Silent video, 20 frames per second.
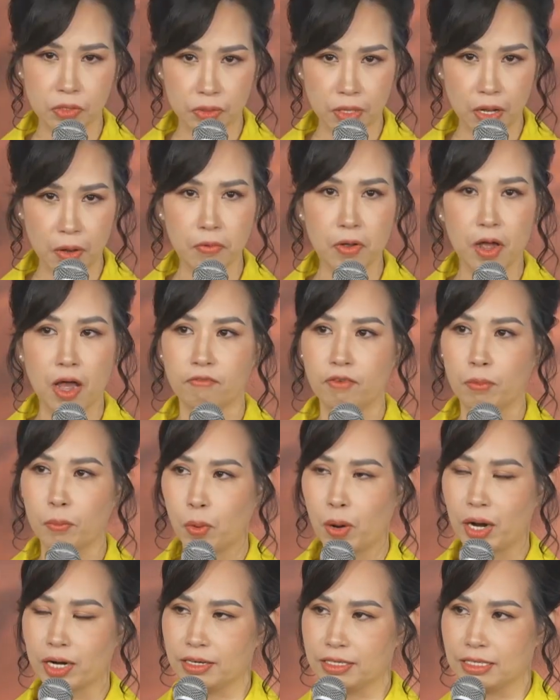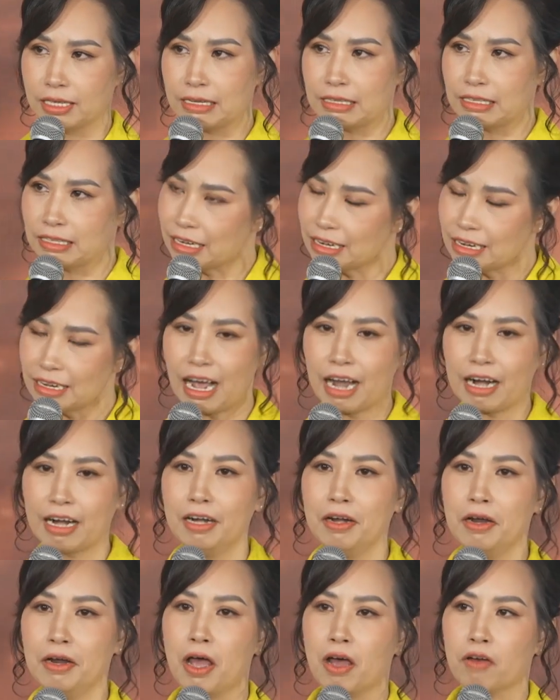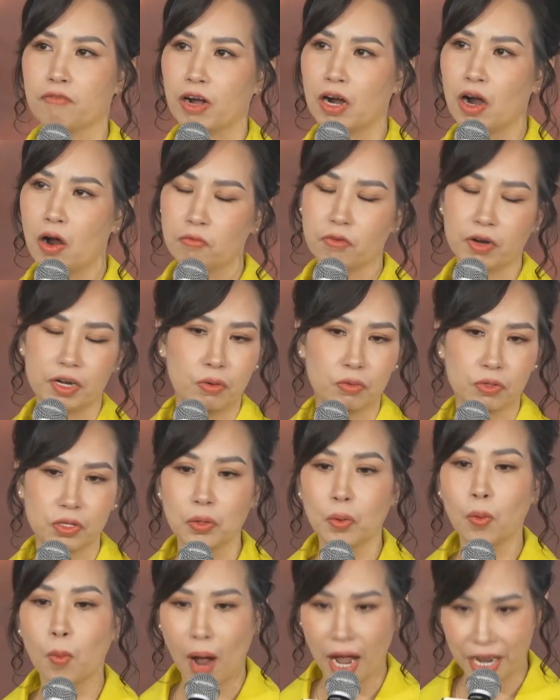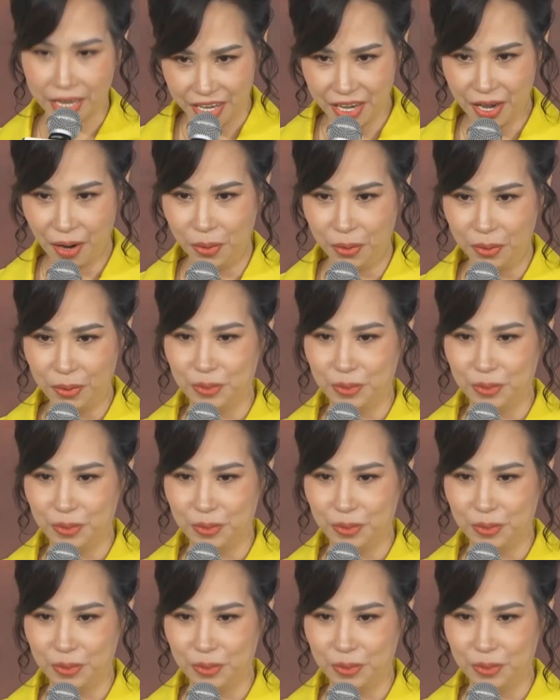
cho tóc và một khoảng thời gian rất ngắn và không phải đầu tư quá nhiều.